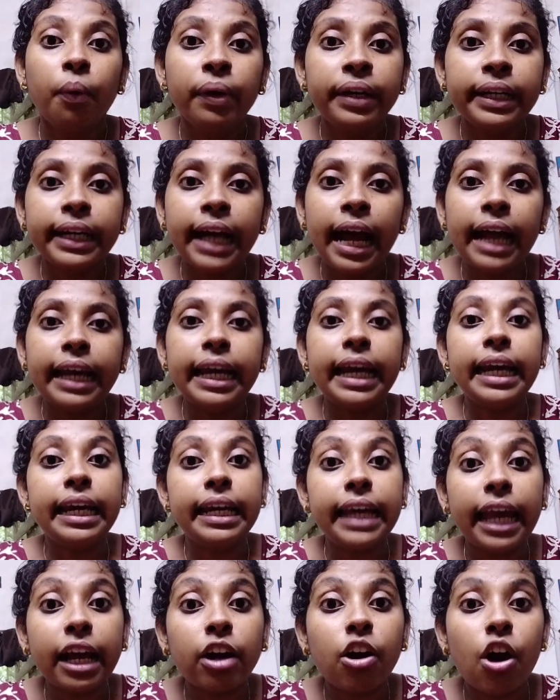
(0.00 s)
ওইখানে
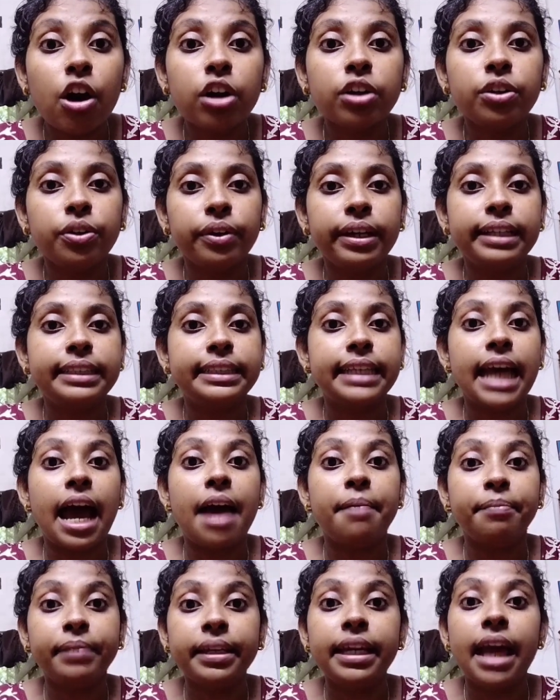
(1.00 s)
রেকর্ড রয়েছে
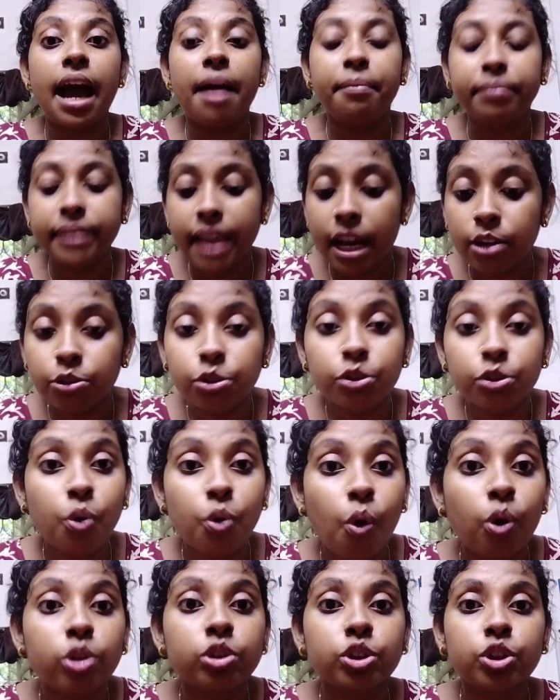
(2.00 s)
আমি আমি এখন
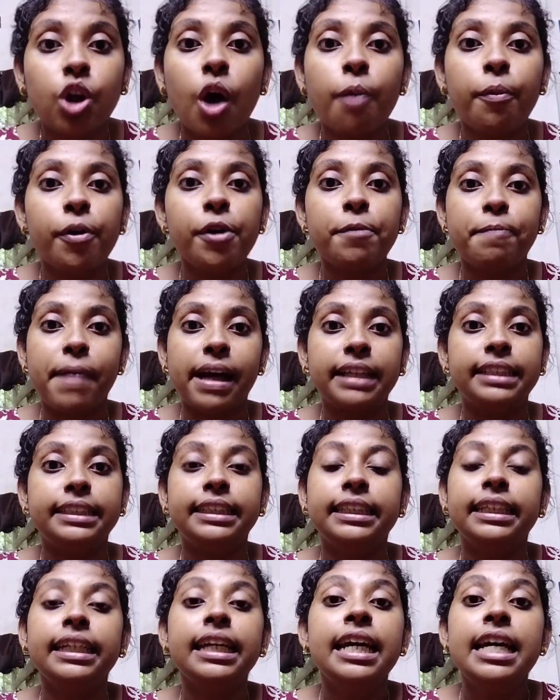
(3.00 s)
খোঁজ খবর
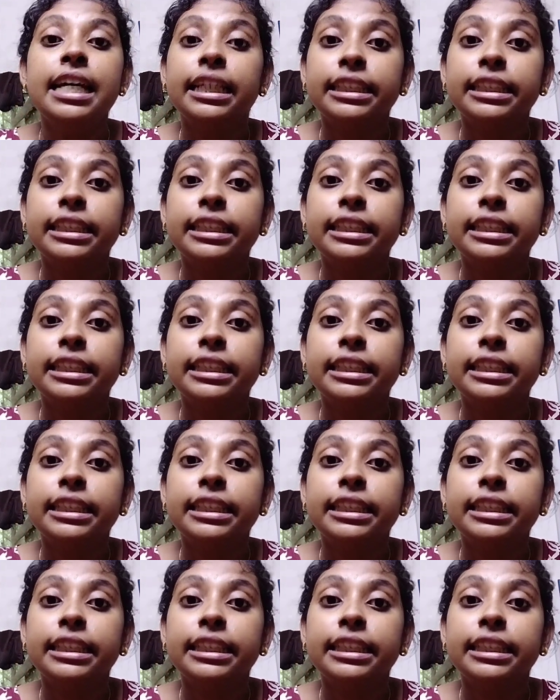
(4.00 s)
পাচ্ছি